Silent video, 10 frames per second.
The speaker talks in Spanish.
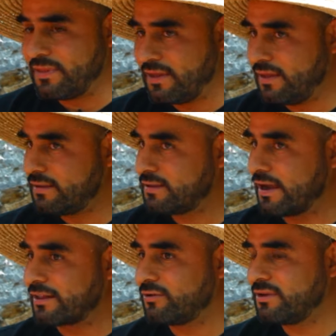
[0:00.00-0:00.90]
metí
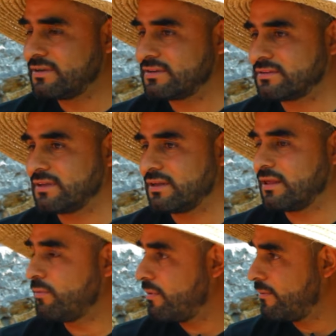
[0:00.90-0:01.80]
este cartones
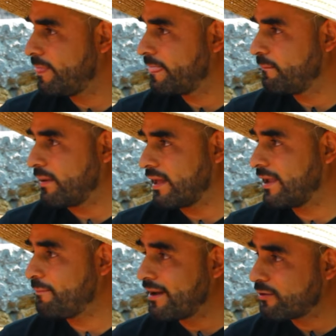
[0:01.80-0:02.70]
este de huevo. ¿Para
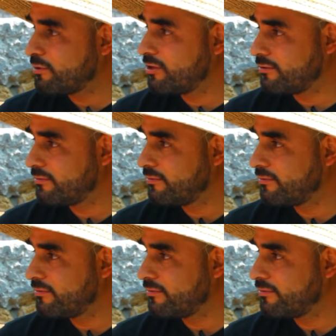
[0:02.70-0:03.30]
qué? Para el ruido.